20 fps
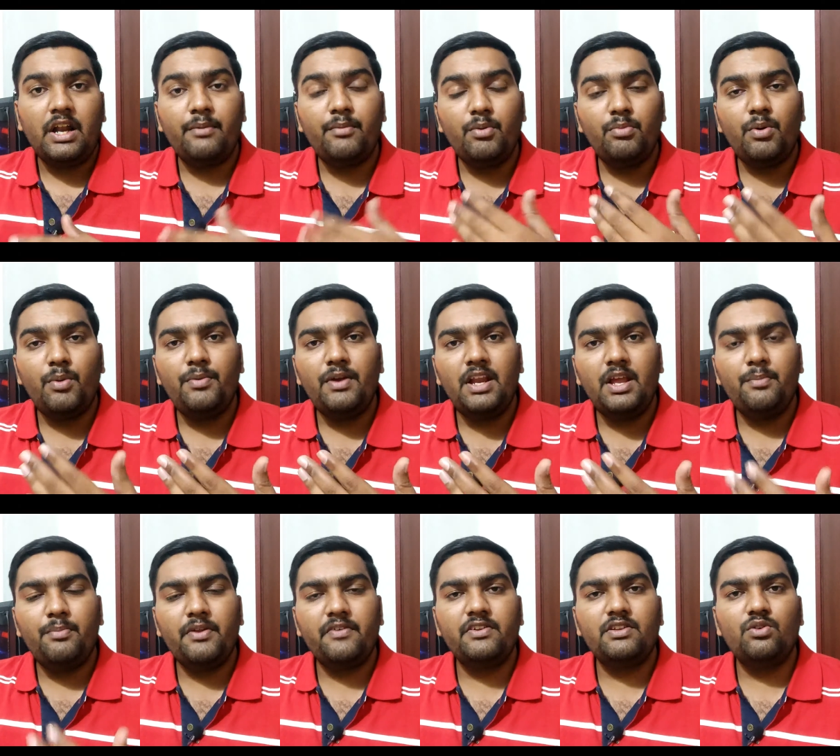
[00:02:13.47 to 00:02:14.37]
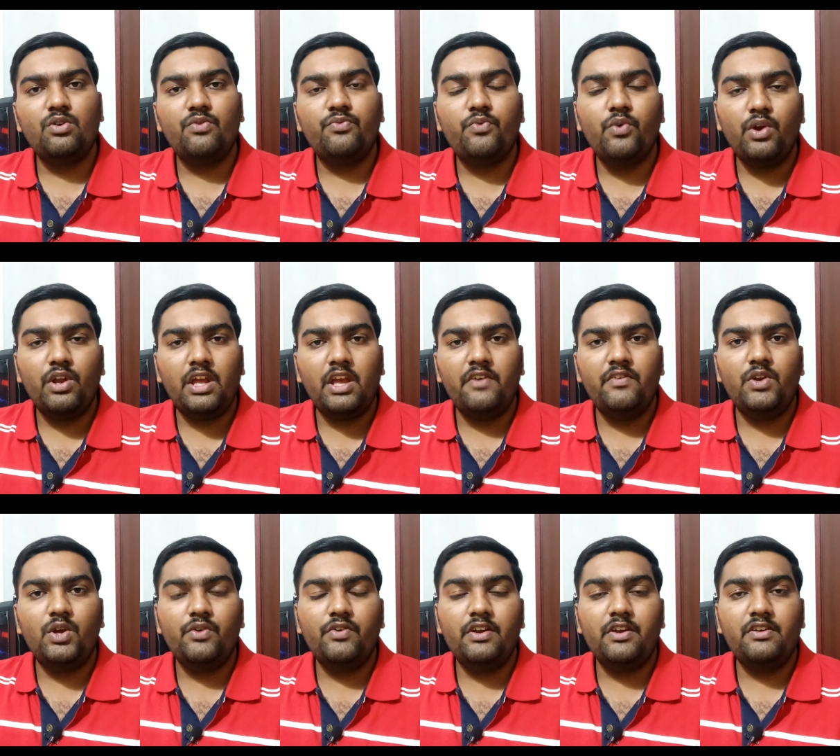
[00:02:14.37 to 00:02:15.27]
நம்ம மொபைல் எப்படி வந்து ஒரு ஃபோர் கே
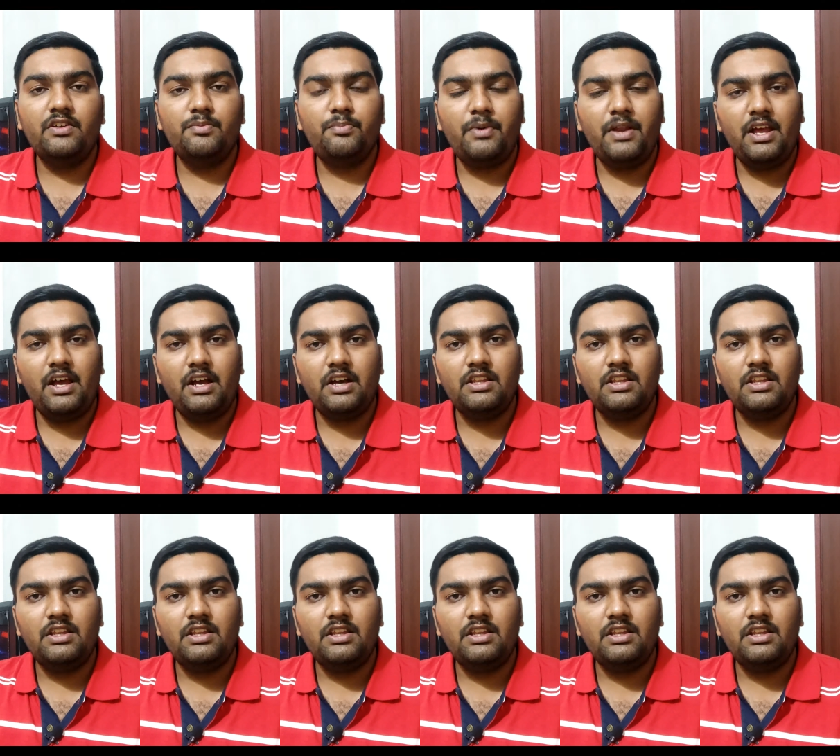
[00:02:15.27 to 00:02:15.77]
வீடியோ வரைக்கும் ப்ளே